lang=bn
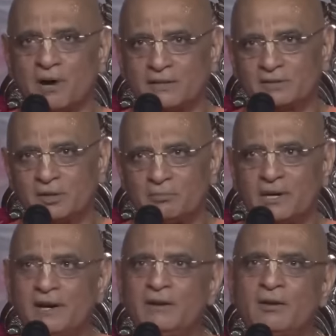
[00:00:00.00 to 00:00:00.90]

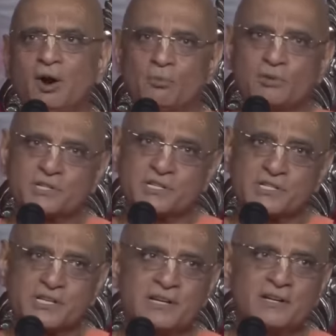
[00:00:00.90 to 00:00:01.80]
মাধ্যমে
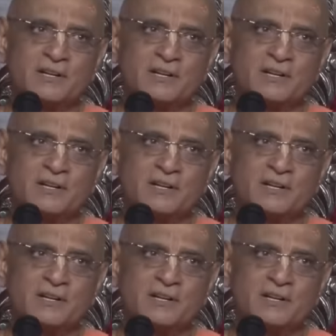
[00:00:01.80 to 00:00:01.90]
অবশেষে